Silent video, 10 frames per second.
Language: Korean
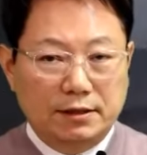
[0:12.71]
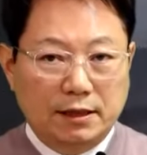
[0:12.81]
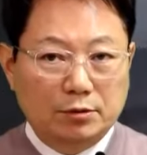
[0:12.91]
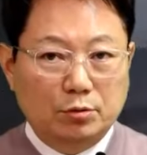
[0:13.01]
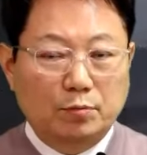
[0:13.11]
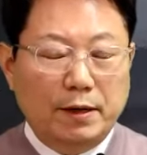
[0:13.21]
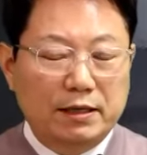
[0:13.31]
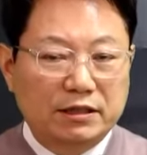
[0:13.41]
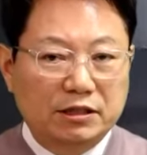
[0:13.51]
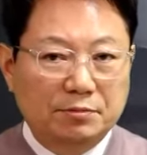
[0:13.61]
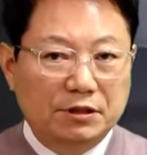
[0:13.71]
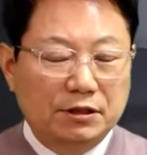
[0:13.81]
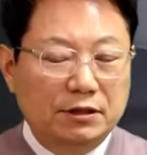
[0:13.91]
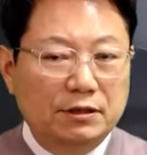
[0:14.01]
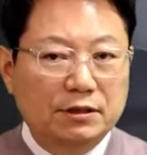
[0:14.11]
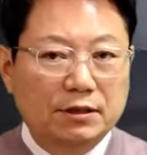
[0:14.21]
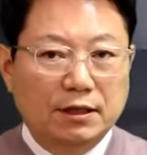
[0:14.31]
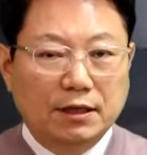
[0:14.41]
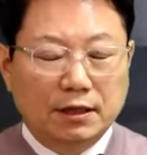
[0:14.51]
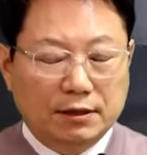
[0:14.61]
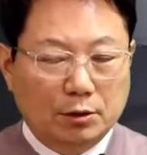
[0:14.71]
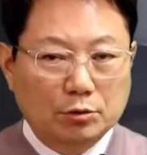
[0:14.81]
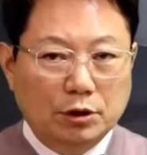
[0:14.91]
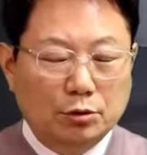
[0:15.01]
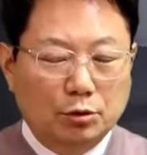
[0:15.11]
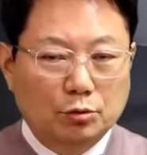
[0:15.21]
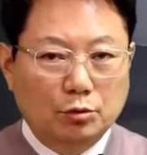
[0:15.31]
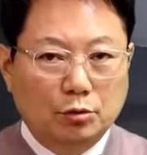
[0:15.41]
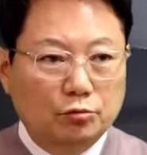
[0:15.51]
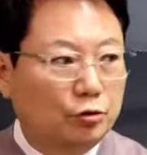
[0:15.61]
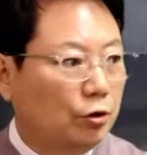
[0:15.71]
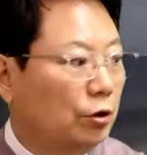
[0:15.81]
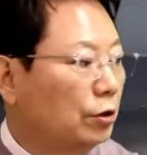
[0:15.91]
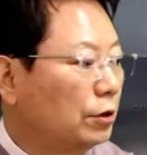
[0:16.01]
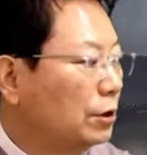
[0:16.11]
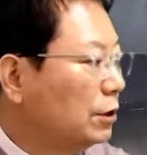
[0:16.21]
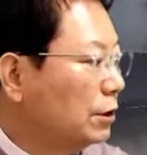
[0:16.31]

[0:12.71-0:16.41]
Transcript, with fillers: 제한속도 80인 네, 자동차 전용도로고요.